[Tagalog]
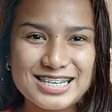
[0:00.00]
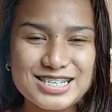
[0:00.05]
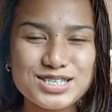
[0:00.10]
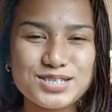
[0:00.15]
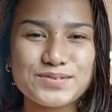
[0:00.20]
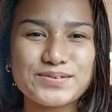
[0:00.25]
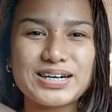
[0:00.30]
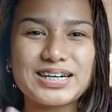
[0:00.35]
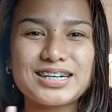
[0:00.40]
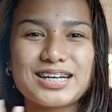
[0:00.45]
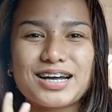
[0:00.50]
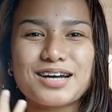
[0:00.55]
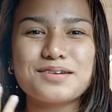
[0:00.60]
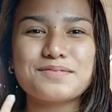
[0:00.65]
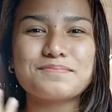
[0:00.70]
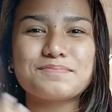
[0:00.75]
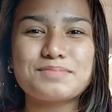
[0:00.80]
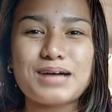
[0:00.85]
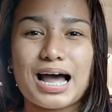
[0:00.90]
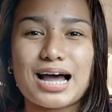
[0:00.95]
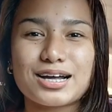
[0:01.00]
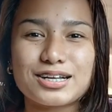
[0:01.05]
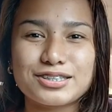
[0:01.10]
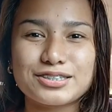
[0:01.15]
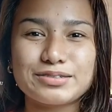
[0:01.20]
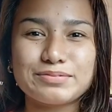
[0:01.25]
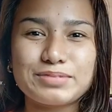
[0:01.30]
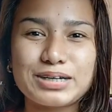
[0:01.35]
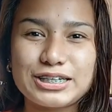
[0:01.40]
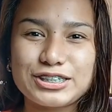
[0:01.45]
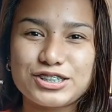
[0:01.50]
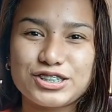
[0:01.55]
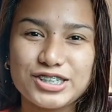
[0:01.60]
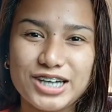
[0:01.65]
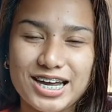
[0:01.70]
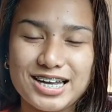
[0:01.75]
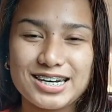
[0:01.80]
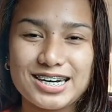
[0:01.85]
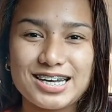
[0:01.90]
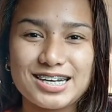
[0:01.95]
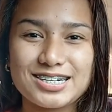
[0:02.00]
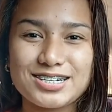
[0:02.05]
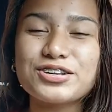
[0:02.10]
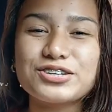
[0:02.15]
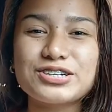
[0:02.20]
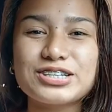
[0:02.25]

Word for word: guys! Welcome back to my channel.